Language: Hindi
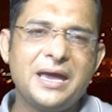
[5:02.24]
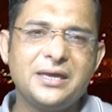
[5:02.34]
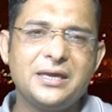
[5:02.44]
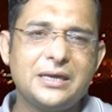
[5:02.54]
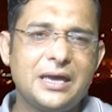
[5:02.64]

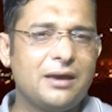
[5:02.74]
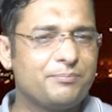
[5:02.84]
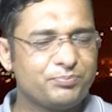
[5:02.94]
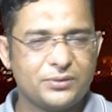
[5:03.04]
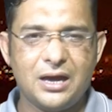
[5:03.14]
फेंकी गई हैं
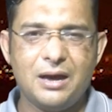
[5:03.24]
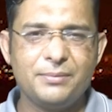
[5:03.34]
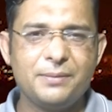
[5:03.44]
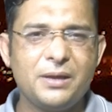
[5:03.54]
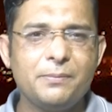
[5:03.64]

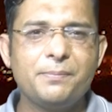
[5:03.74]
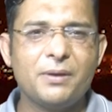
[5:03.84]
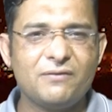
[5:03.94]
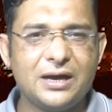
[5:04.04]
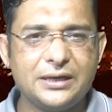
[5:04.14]
हमने फिर भी
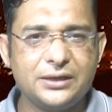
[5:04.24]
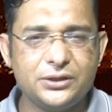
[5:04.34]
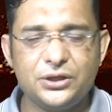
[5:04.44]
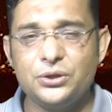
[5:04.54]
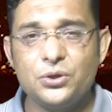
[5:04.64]
परवाह नहीं
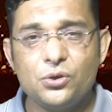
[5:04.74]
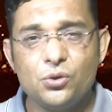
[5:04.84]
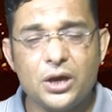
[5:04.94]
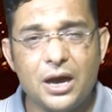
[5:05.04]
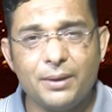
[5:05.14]
की
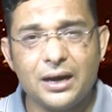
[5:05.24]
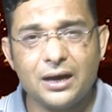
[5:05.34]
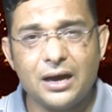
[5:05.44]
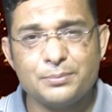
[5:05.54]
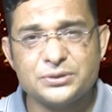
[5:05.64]
क्योंकि हमारा
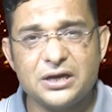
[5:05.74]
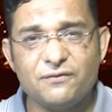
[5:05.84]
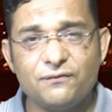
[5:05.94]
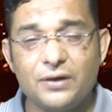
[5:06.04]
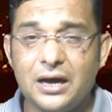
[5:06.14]
काम
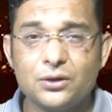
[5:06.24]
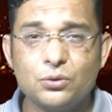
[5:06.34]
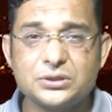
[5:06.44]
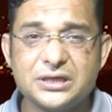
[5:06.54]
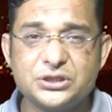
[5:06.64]
सिर्फ हक
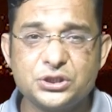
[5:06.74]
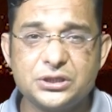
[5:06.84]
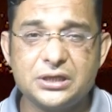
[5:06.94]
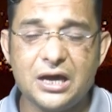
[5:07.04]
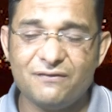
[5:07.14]
और सच
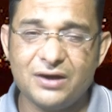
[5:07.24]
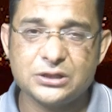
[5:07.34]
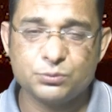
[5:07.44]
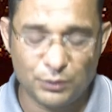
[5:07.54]
की आवाज़